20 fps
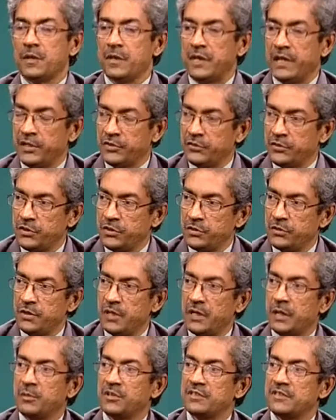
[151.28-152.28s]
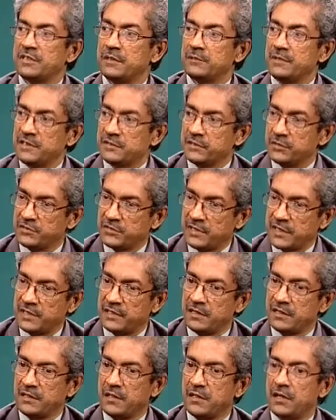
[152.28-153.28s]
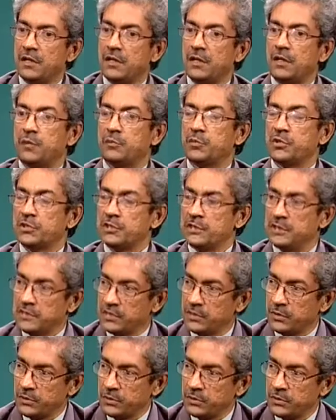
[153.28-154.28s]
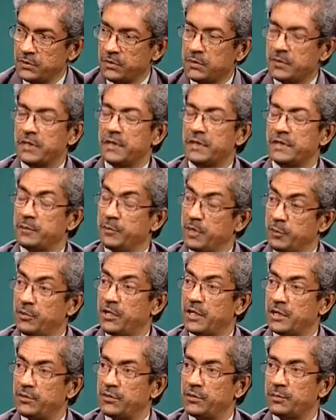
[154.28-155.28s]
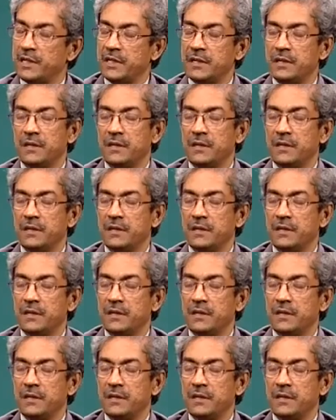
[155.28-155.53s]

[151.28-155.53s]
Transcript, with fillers: এনজিও এবং সিভিল সোসাইটির প্রতিনিধিগণও এটি ব্যবহার করবেন